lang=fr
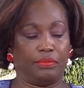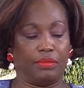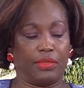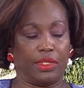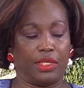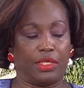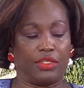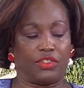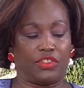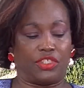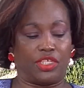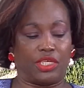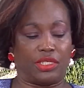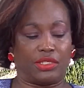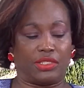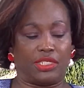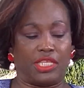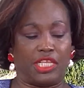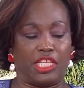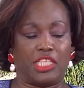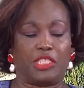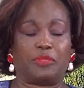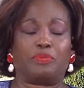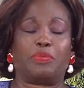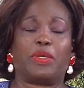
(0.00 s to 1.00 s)
Chers
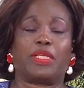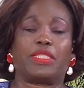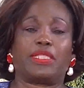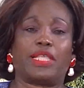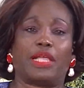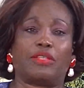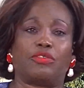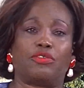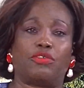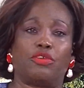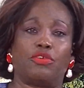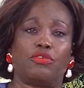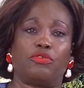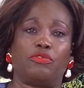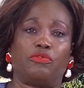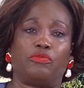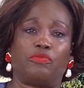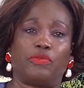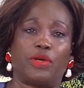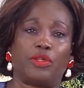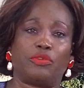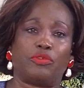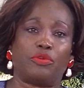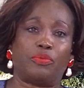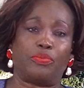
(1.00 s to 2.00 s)
téléspectateurs, une
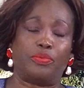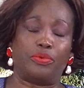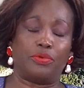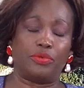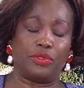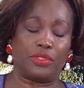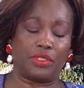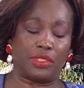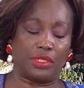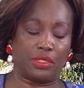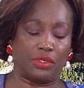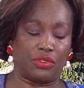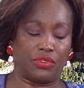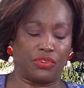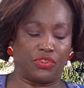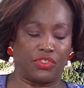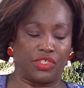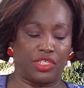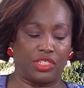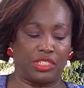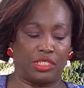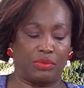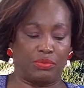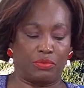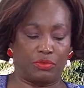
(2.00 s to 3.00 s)
fois de plus,
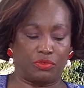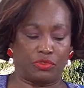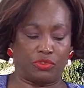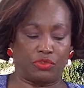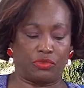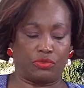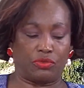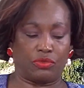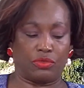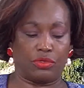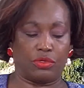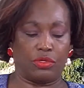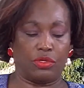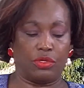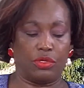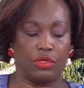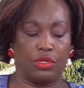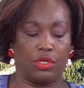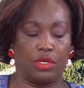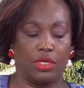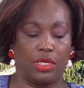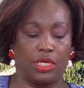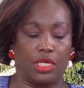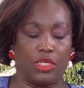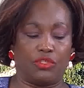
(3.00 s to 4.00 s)
j'ai dit bonjour.
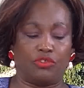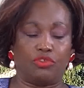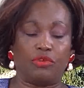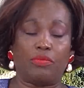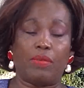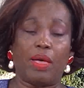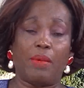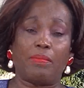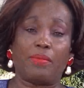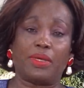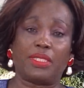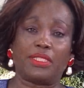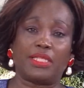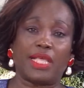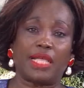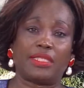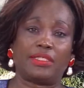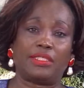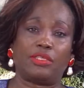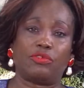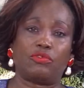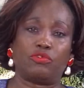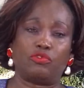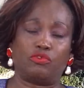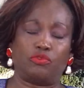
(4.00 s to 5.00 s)
Et Dieu m'a
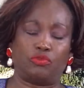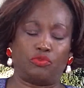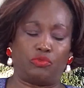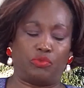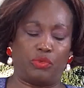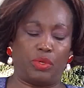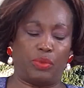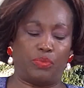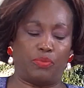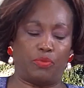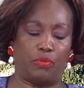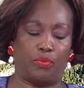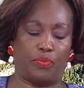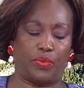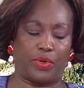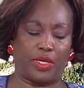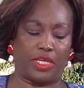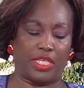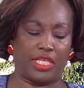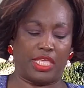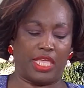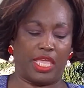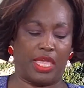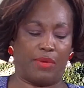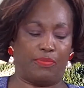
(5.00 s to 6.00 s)
mandaté aujourd'hui pour
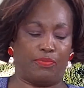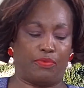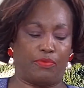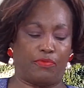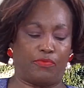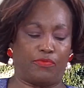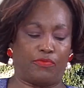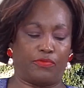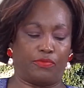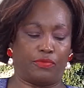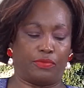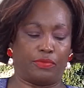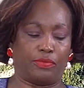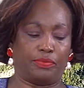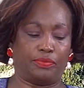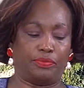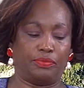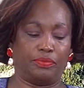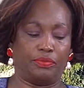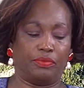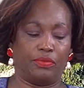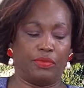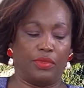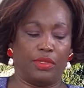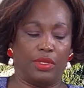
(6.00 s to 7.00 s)
prier pour vous.
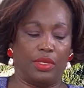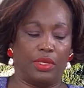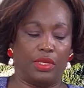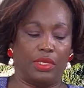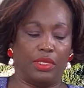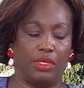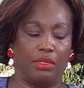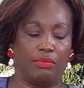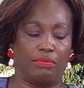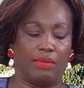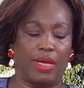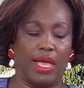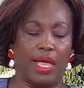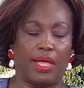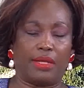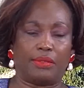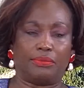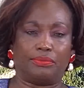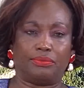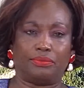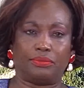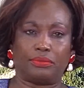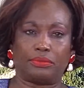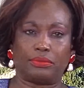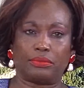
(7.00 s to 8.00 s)
Il
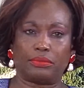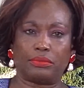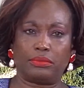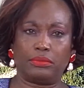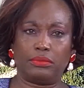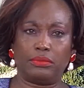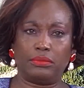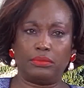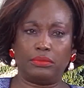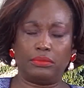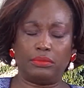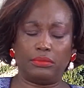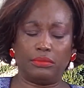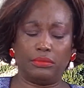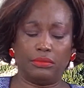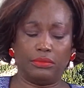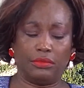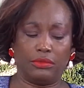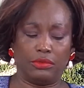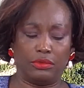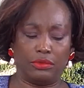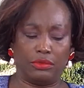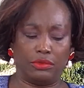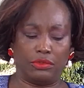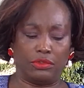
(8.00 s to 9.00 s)
m'a
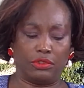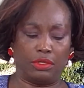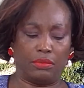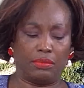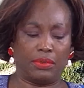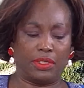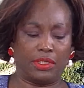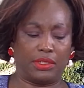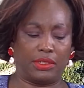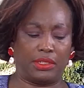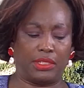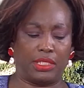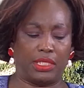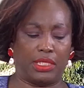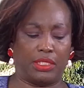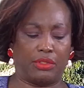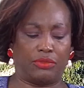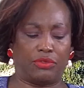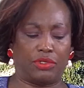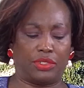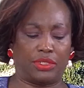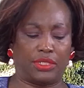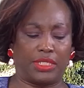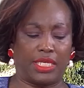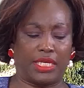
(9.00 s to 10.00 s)
demandé
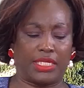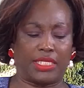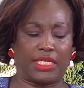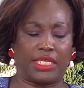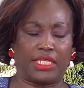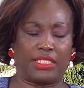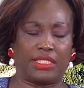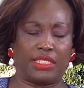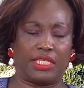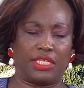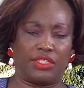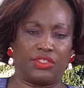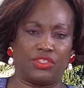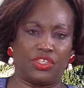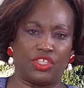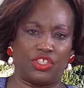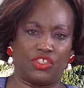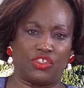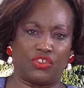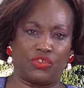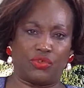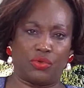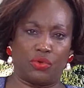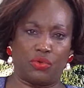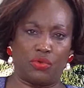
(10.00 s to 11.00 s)
de décréter des
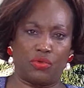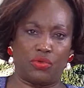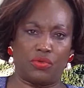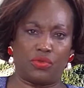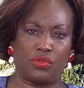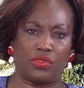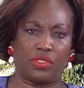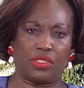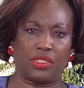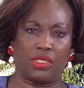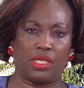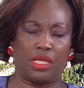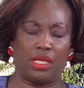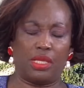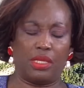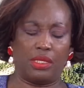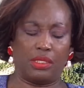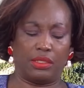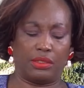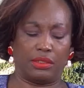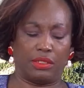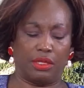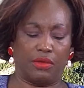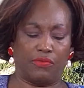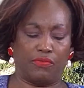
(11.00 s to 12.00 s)
choses
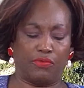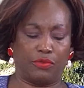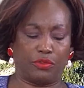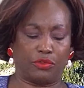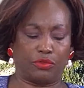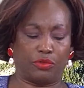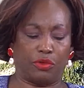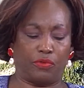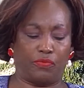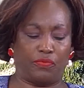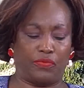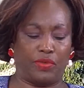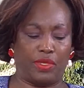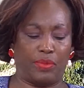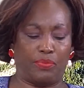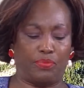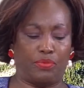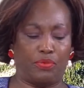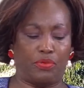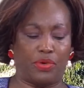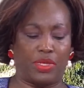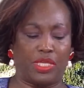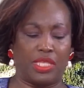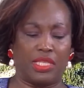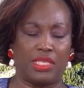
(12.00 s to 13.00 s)
dans votre vie
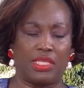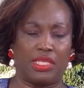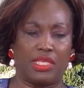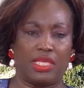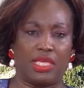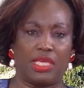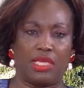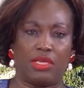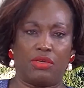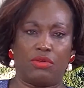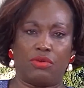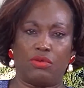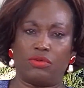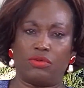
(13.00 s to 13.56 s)
pour qu'il y ait un